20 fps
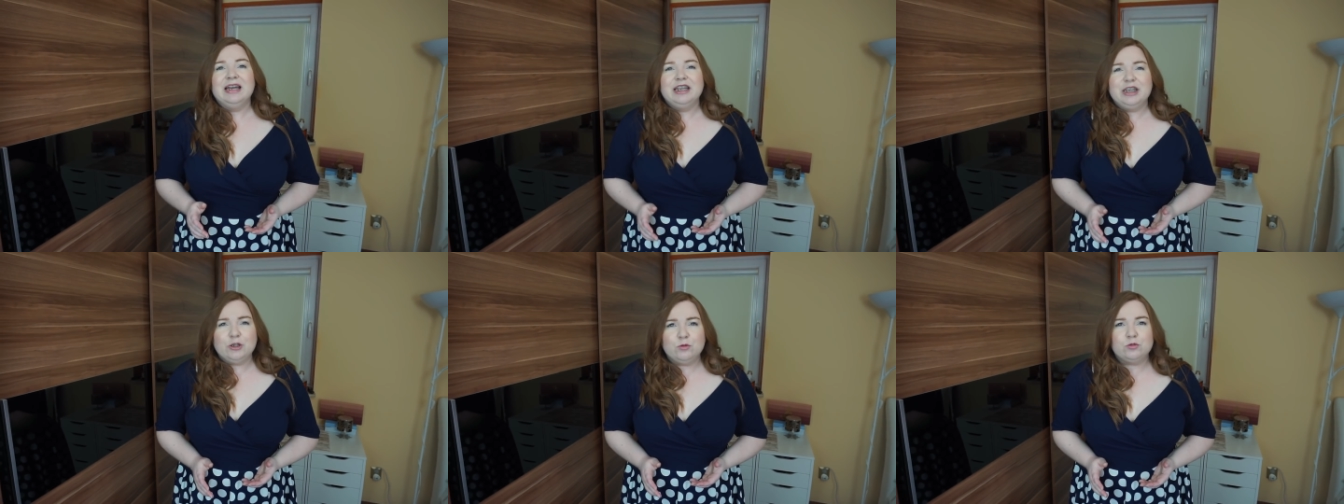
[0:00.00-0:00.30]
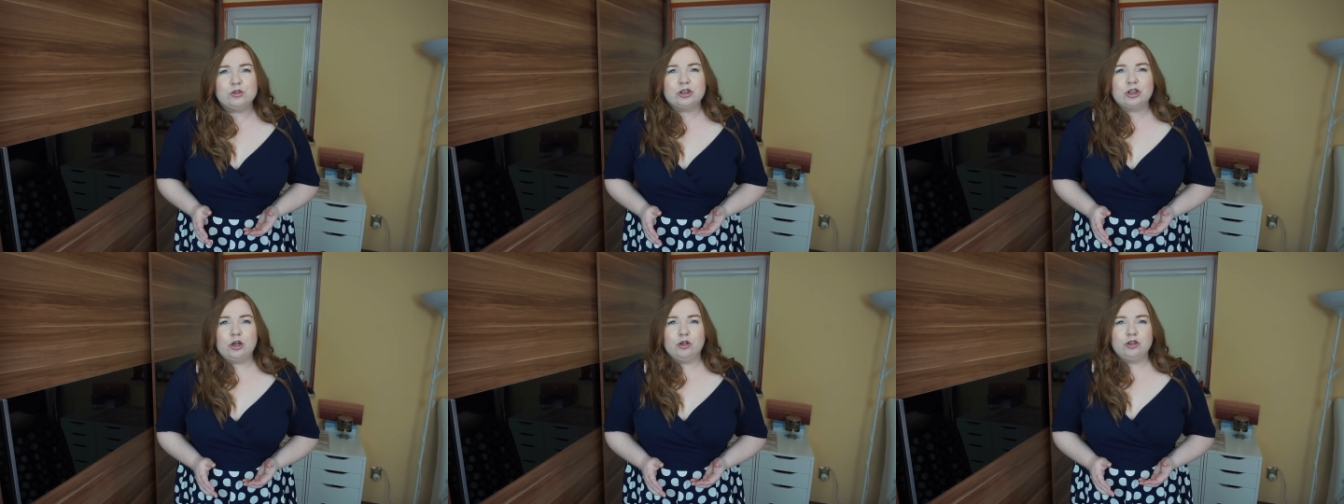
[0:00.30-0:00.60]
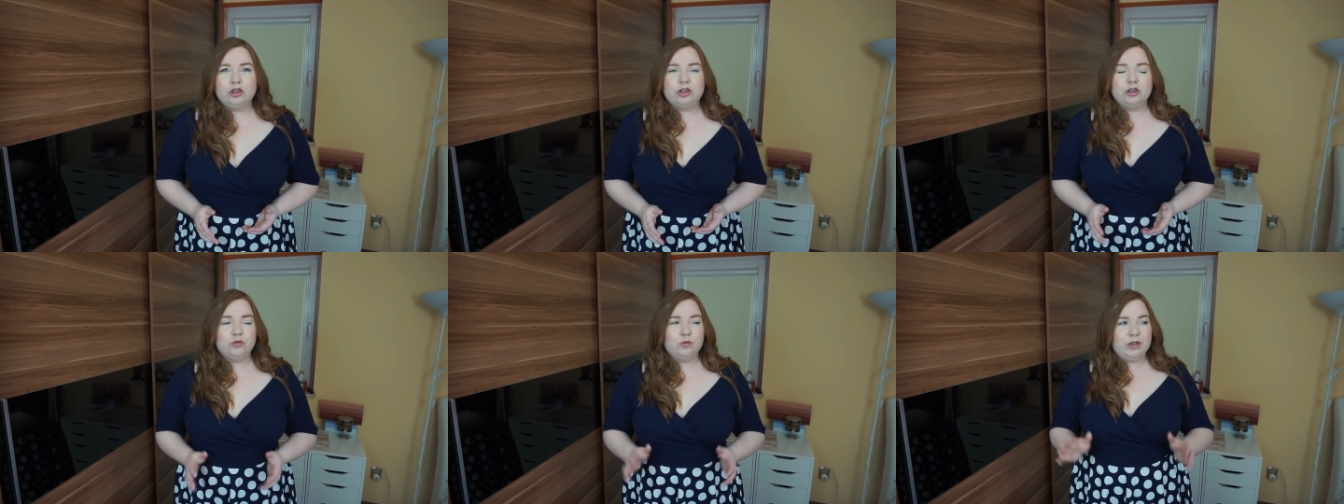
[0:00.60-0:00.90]
nie
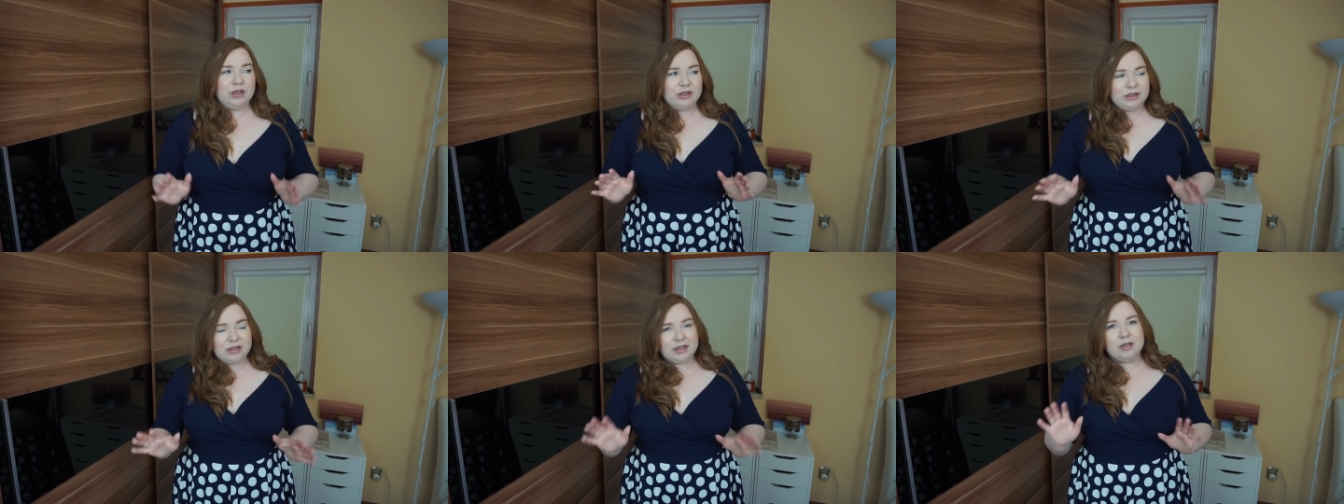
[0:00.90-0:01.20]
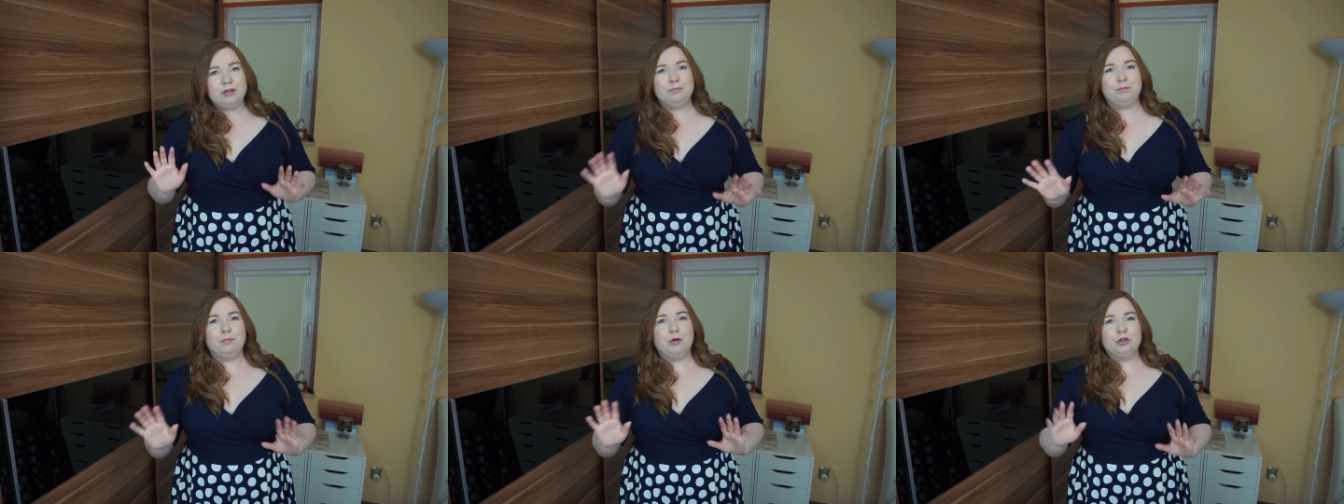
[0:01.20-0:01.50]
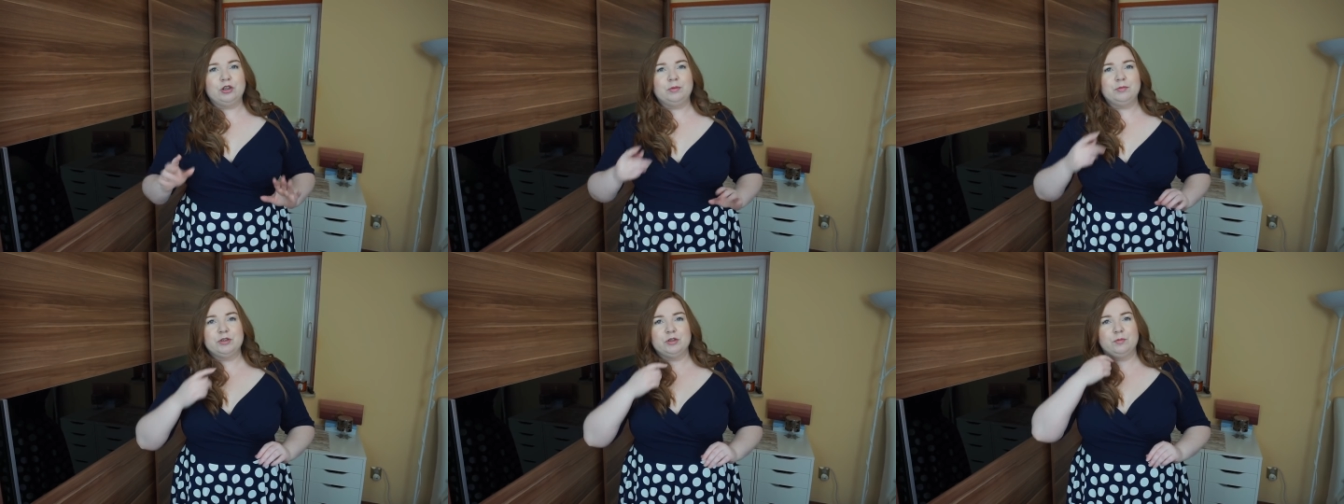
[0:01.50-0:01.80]
uszkodzić sukienki i
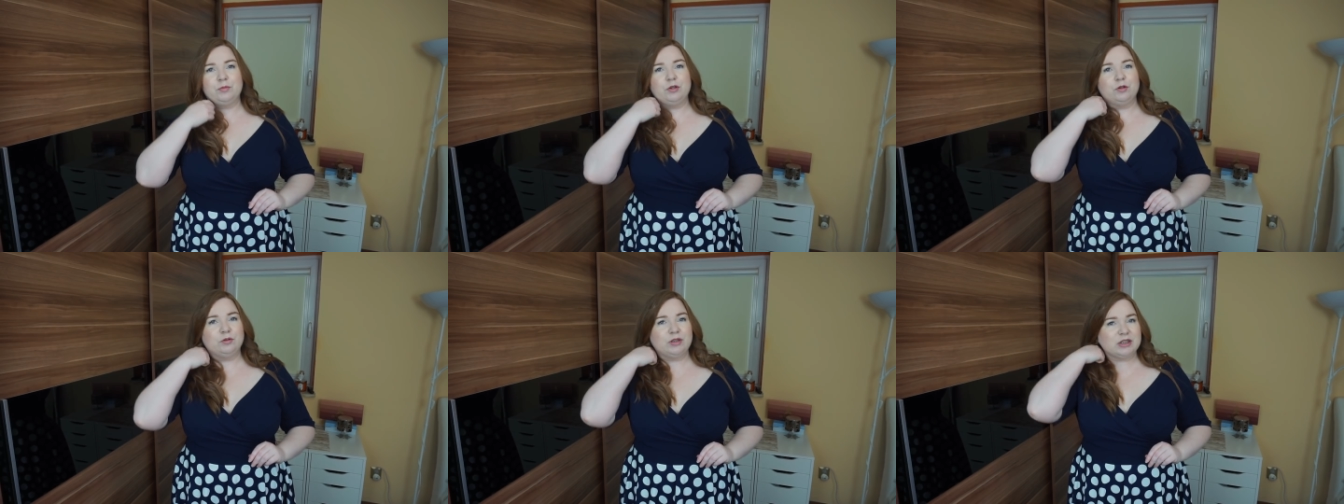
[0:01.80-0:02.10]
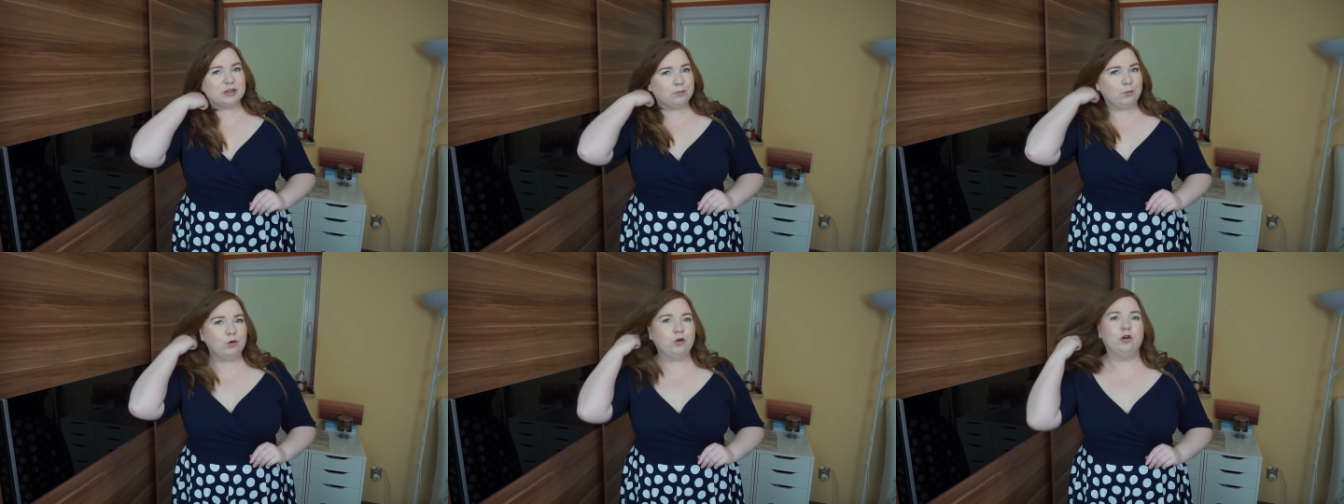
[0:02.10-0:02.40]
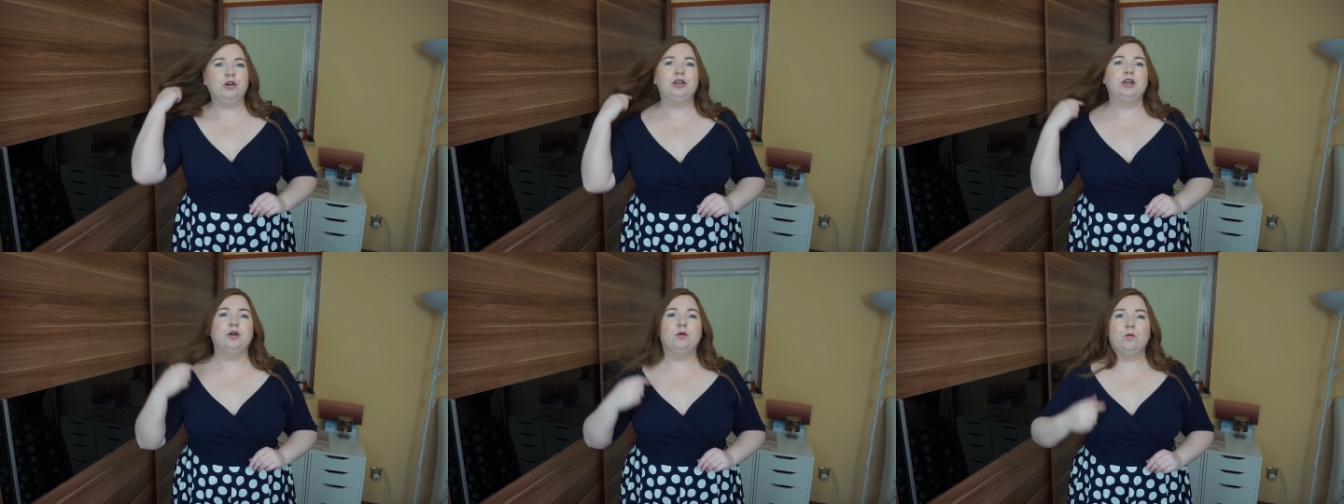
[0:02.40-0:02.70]
potem sobie ją na
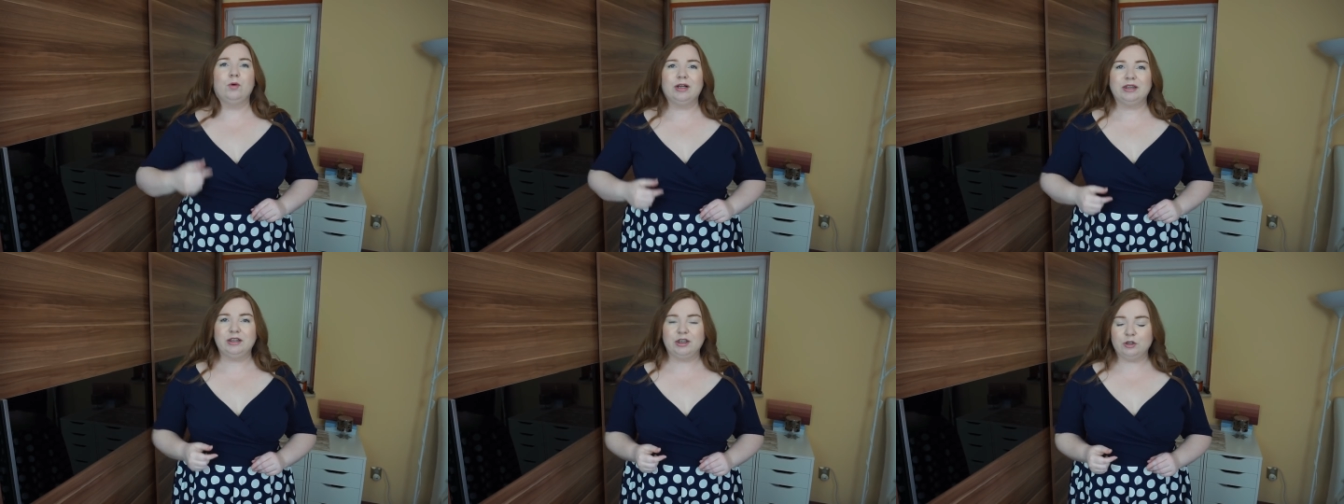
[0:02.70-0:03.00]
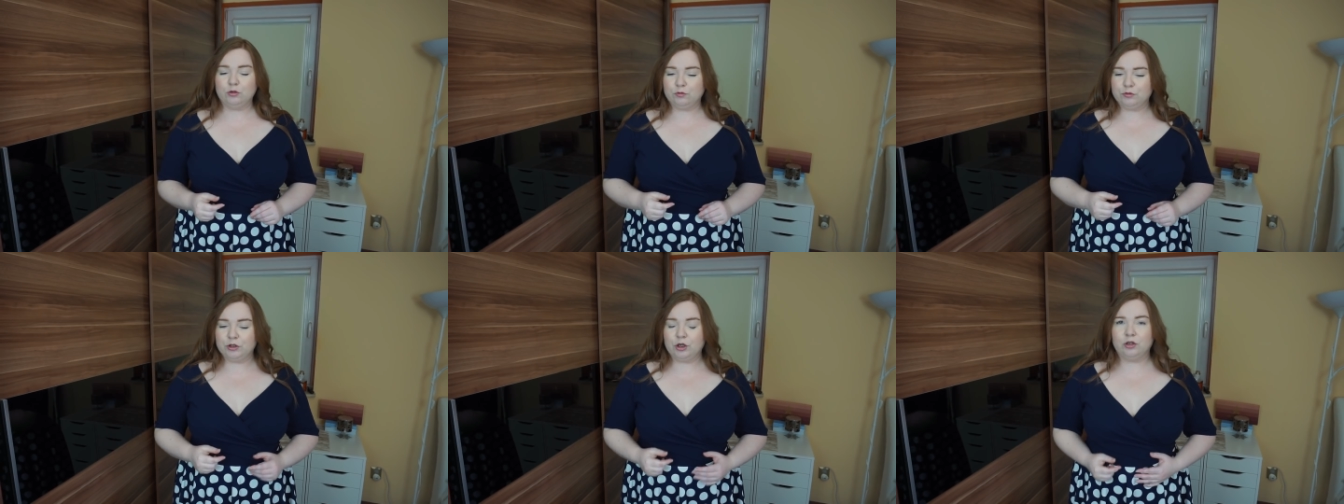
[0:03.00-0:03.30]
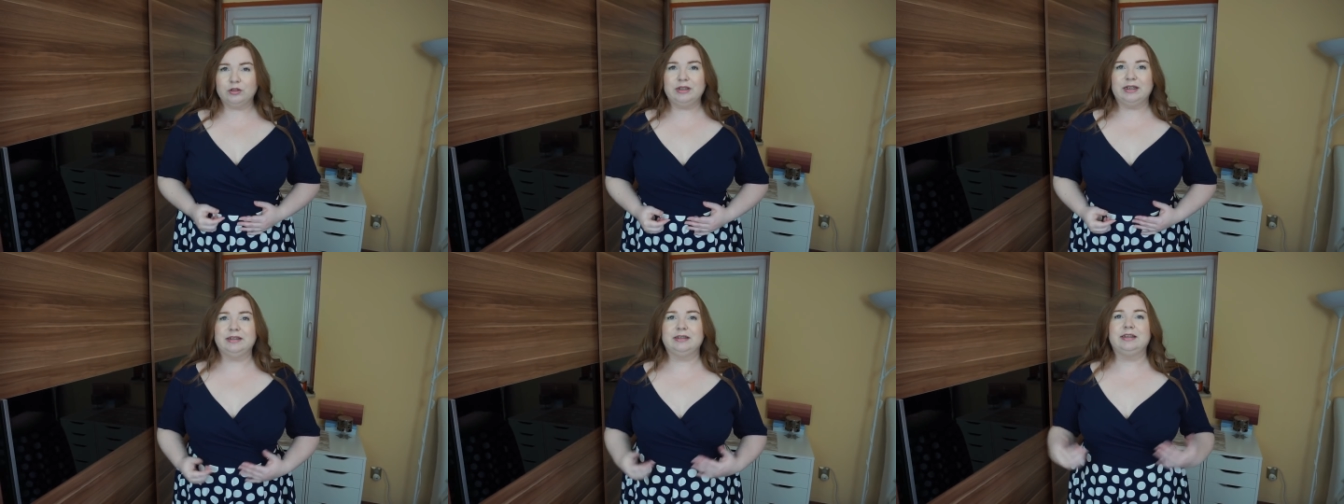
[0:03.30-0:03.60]
spokojnie, ładnie, równo
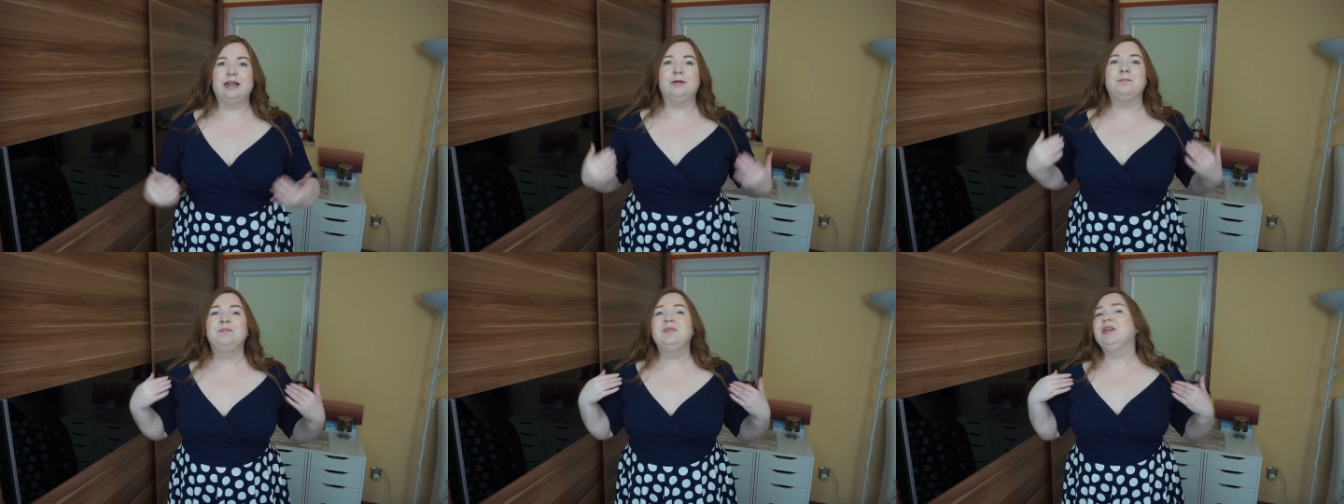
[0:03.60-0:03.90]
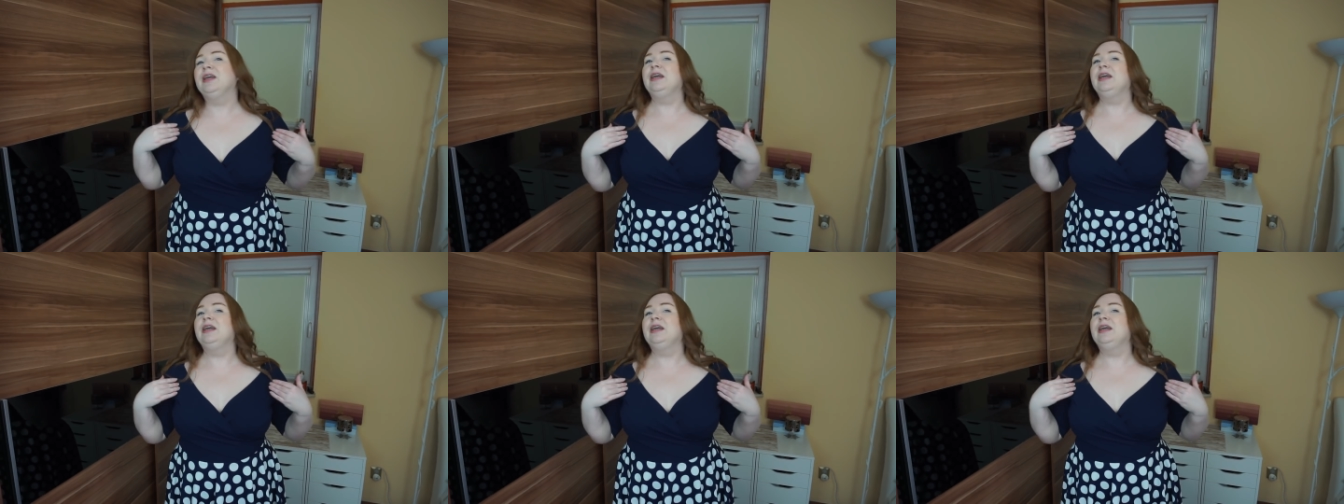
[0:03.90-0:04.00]
odetnę.